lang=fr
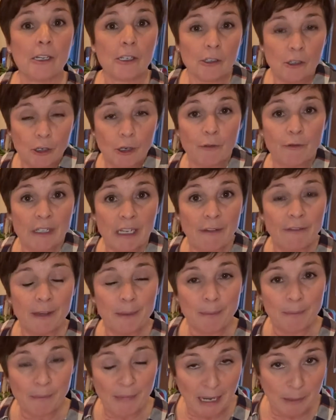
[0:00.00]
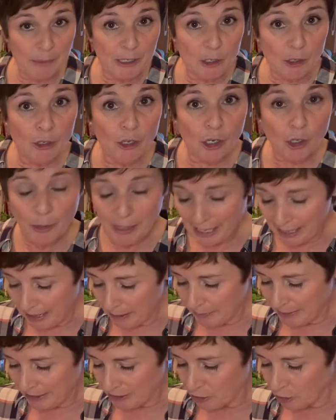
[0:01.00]
que vous avez l'habitude de cuire à la
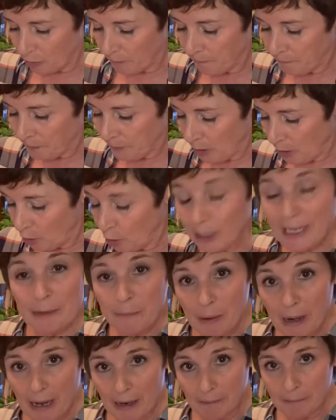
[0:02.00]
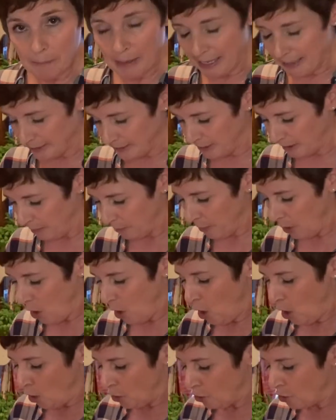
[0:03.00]
maison, le riz blanc par exemple.
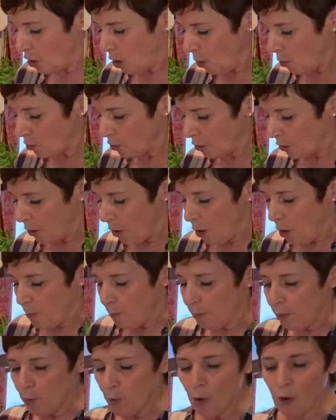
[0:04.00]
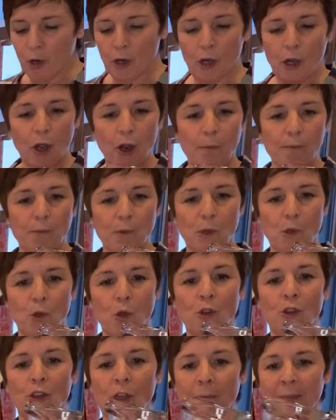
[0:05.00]
Donc, pour
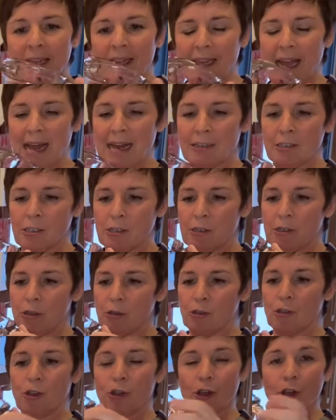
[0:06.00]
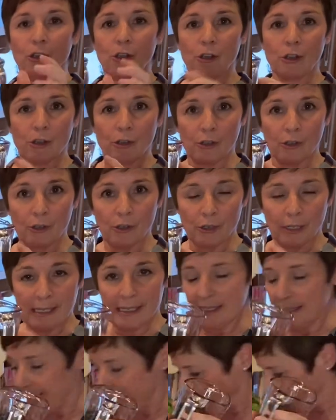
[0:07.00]
une demi-tasse de,
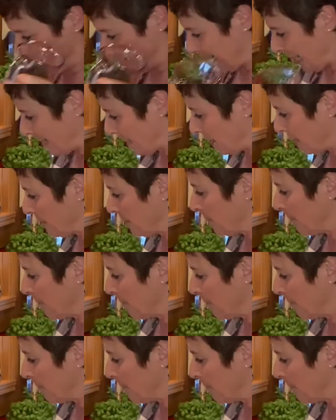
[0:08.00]
riz sec.